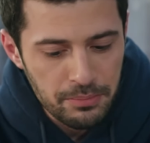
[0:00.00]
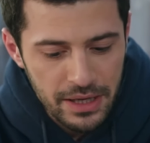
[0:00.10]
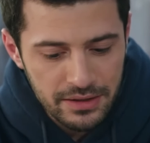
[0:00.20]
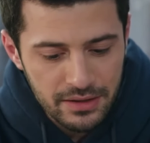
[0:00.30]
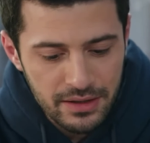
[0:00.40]
Tal
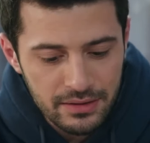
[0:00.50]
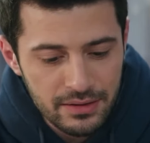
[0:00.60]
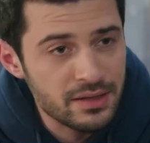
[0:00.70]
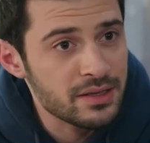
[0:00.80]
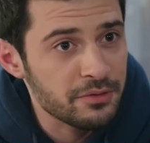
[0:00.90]
vez le
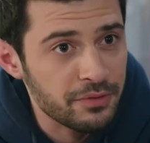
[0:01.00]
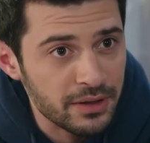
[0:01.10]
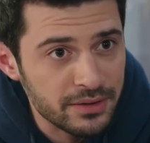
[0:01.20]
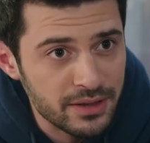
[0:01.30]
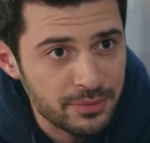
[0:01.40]
gustaría
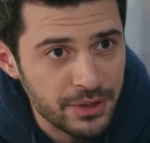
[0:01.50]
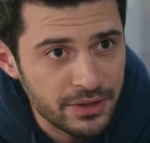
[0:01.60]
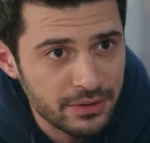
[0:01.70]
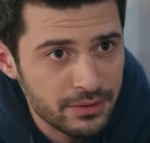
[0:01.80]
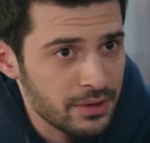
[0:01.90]

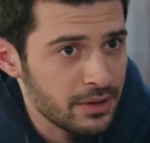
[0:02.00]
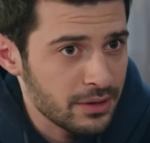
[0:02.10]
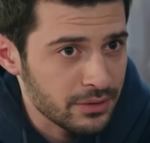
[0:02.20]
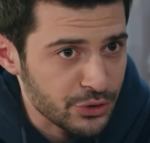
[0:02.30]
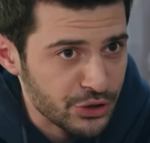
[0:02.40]
expresarse
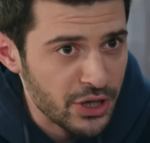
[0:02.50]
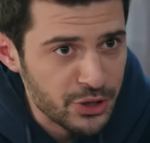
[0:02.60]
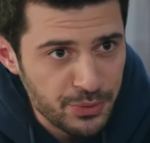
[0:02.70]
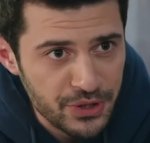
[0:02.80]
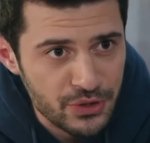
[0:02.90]
y
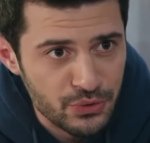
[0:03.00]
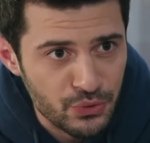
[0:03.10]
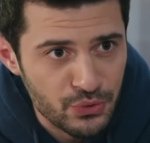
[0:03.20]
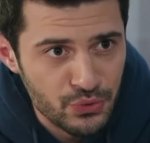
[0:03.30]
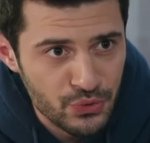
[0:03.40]
decir lo que
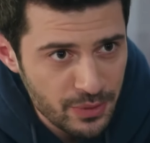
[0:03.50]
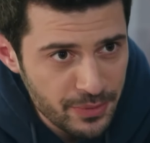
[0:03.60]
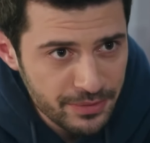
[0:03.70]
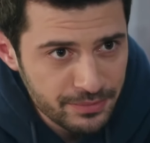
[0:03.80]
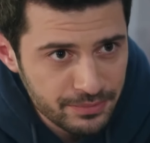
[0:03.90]
siente,
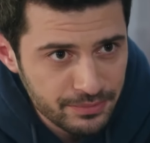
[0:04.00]
pero